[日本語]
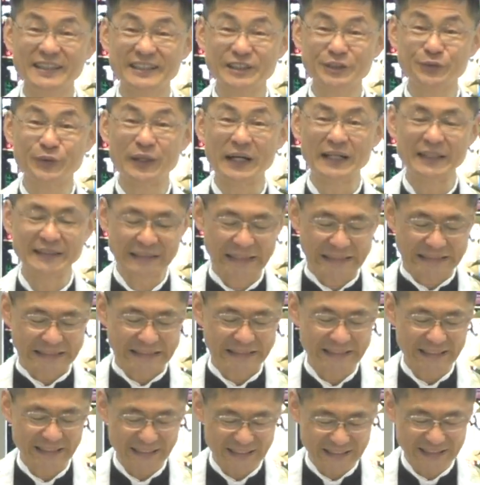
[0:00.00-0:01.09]
ちは
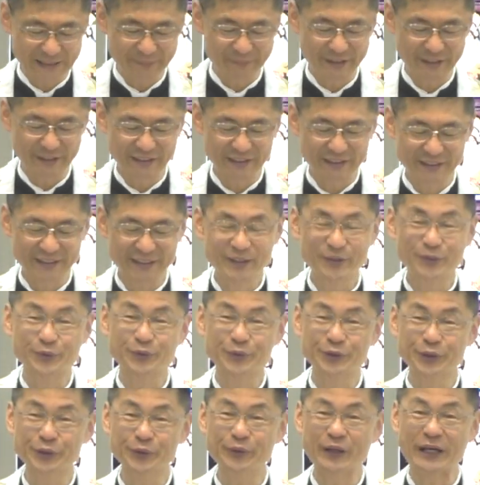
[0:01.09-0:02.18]
泣き悲しみこ
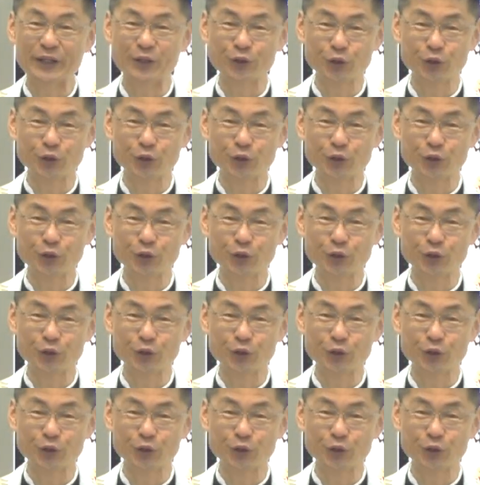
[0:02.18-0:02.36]
の世は喜